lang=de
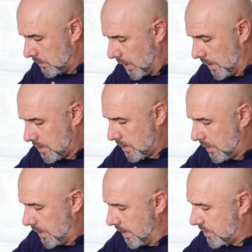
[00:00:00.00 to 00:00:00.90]
Jetzt,
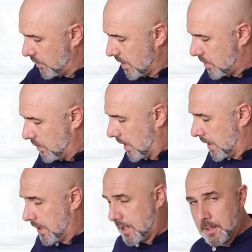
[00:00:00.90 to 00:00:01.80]
jetzt wird es
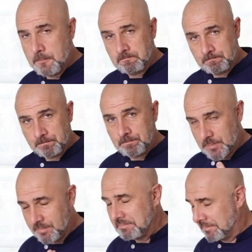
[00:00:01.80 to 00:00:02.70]
wirklich,
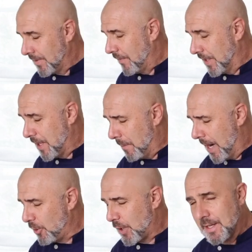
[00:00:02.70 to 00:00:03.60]
wenn der
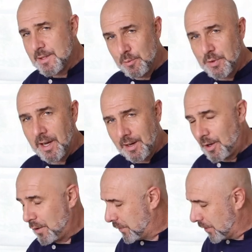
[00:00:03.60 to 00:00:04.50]
Majoran zum Wirken
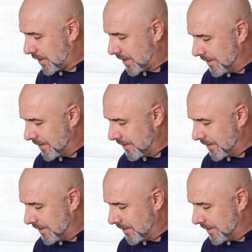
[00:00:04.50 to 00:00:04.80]
anfängt,